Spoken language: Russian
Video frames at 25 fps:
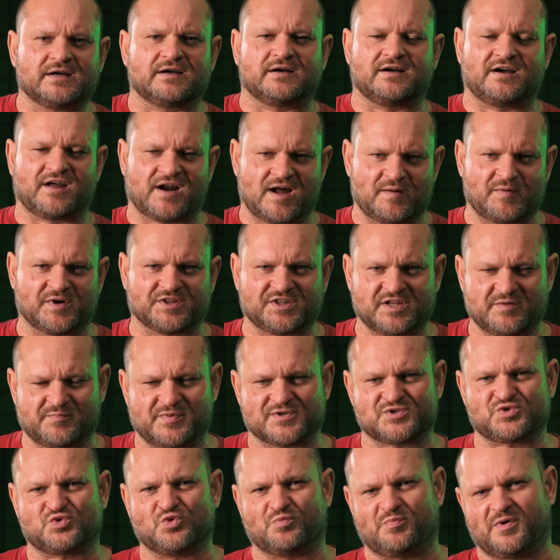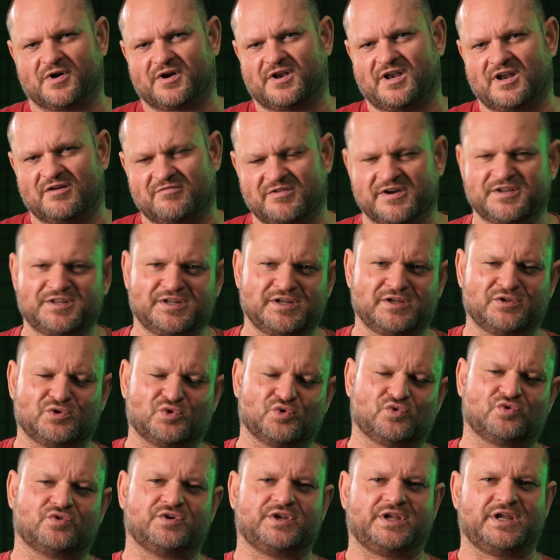Грамотный поступок для войны,
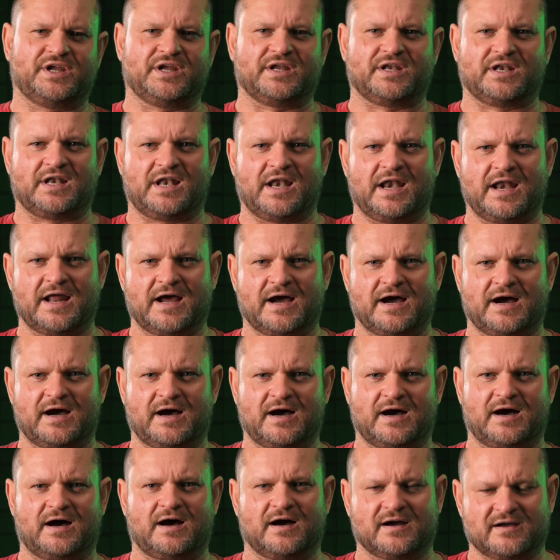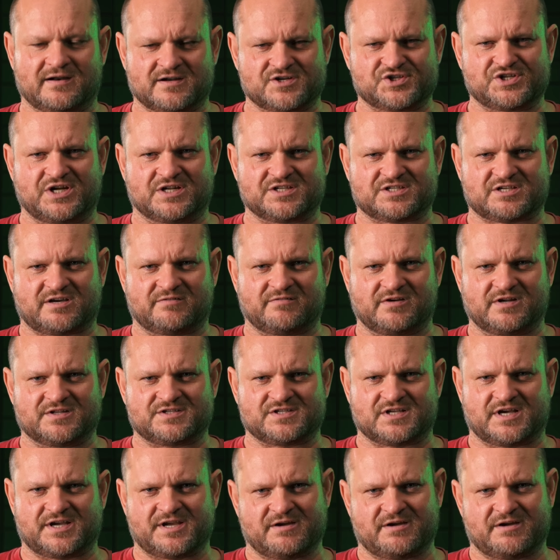но не для гражданского лица.